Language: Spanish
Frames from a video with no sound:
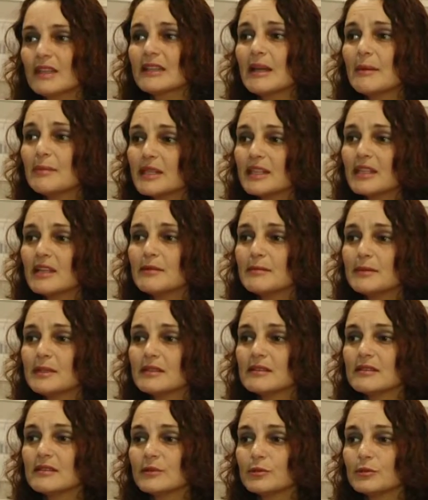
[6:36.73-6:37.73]
También el
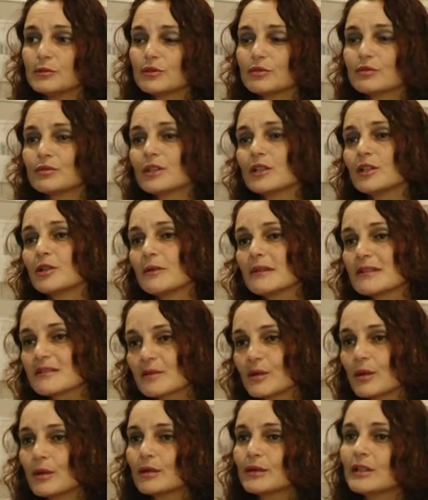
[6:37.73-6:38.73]
Beetle tuvo su
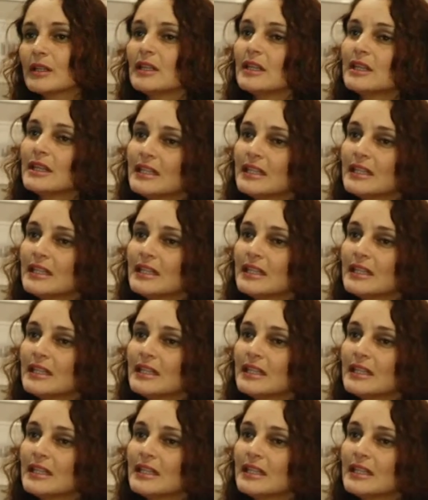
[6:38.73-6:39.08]
renovación